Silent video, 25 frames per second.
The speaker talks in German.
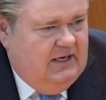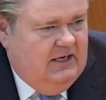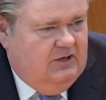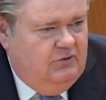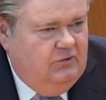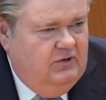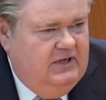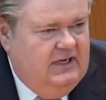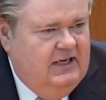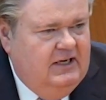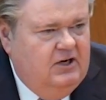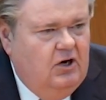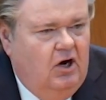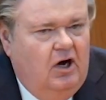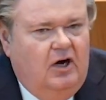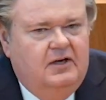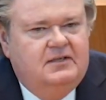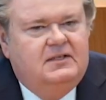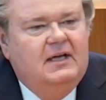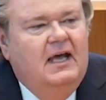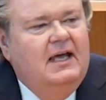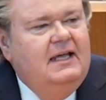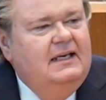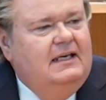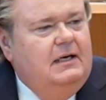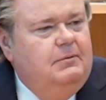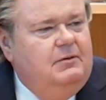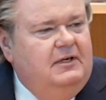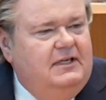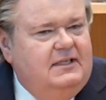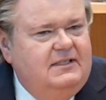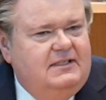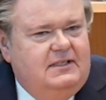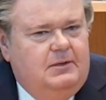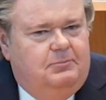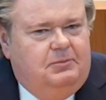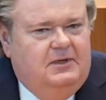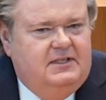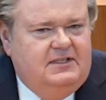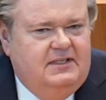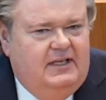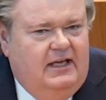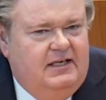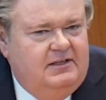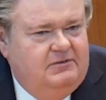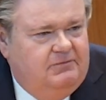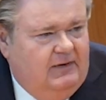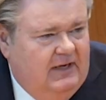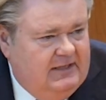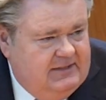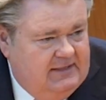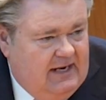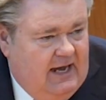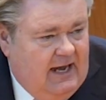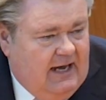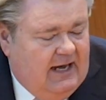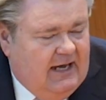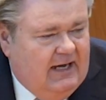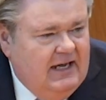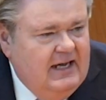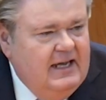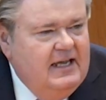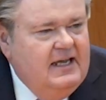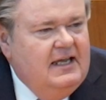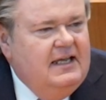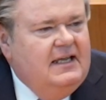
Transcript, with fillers: Herr Kollege Ort. Der Ministerpräsident war da.